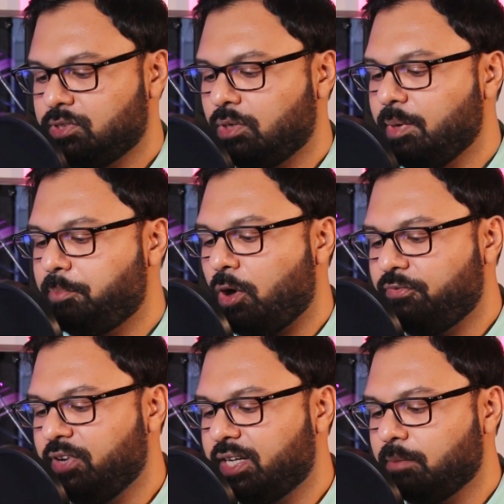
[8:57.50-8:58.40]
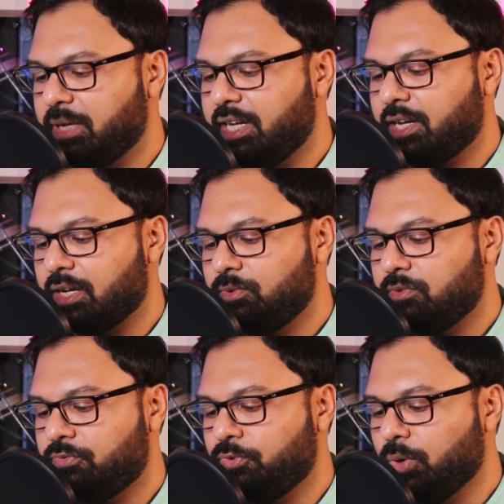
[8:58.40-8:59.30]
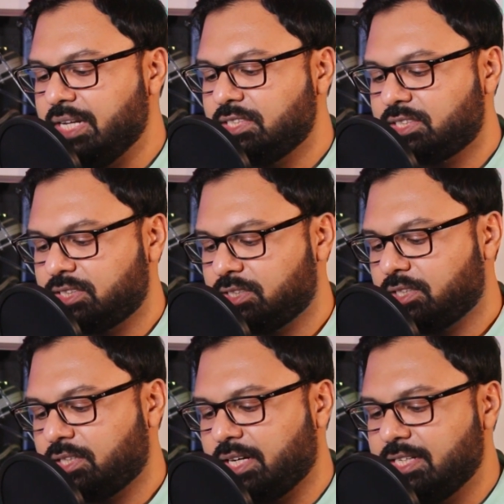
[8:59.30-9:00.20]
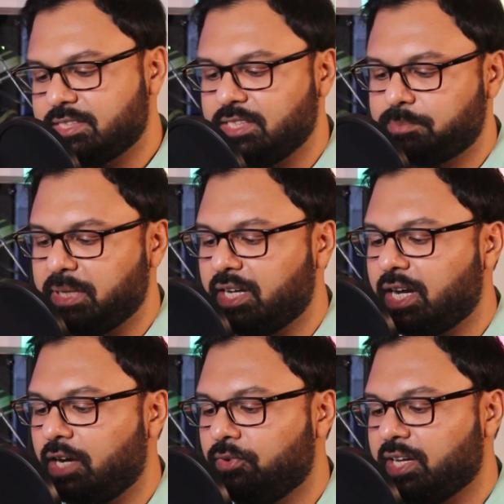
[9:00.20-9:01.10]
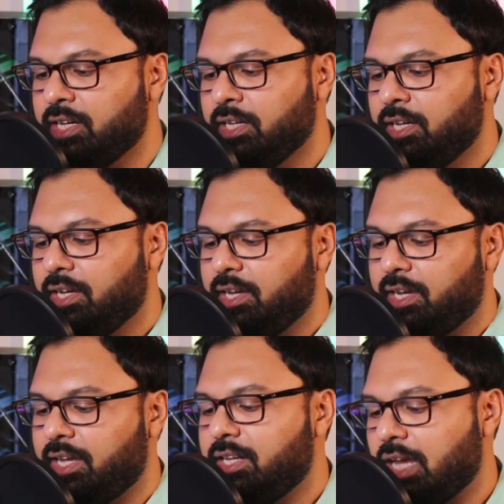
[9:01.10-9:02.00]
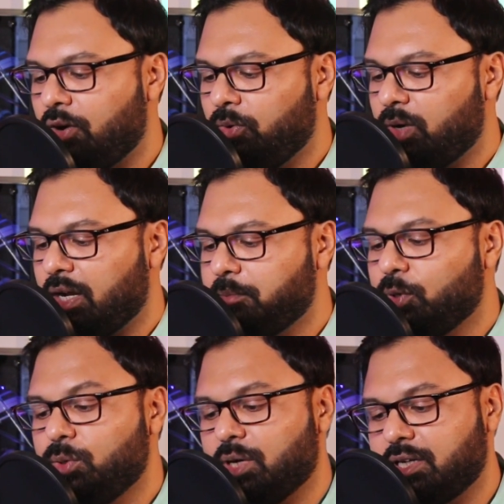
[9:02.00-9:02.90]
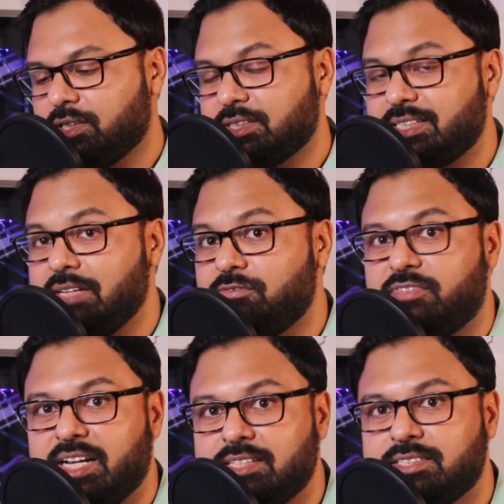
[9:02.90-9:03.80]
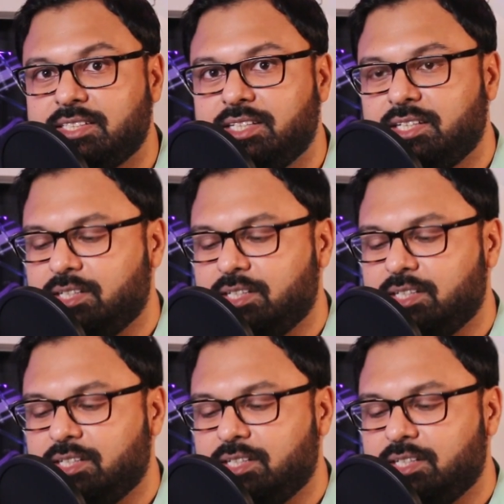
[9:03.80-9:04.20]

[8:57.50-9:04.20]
सो अभी पॉप फिल्टर मैंने अराउंड फोर इंच के डिस्टेंस पे लगाया हुआ है एंड नाउ आई एम गोइंग टू अटर द सेम फ्रेज